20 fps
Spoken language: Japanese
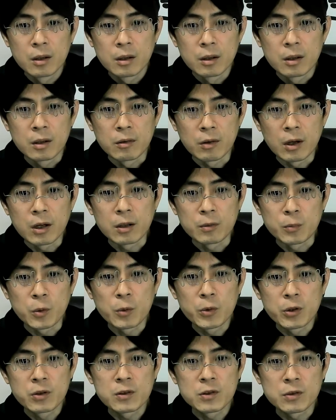いわゆる
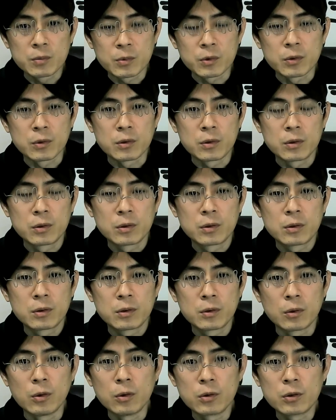ポピュリズム、
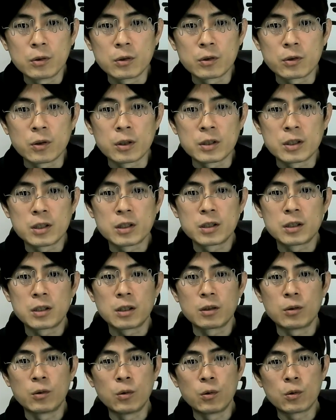多くの人が支持して
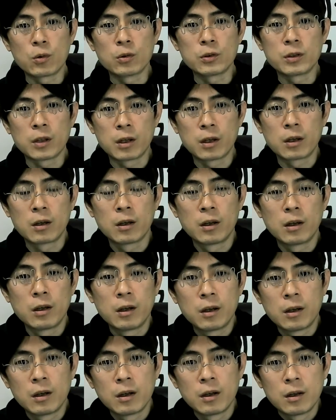いる方向性、
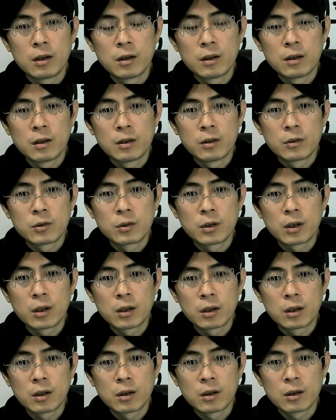そ
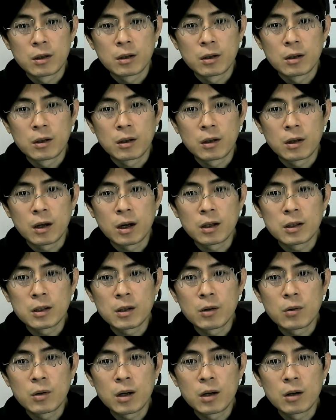れ、あた
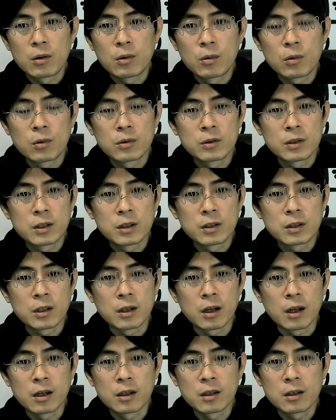おかな方向性じゃ
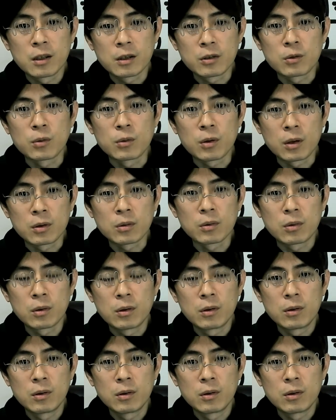ないでしょうかと。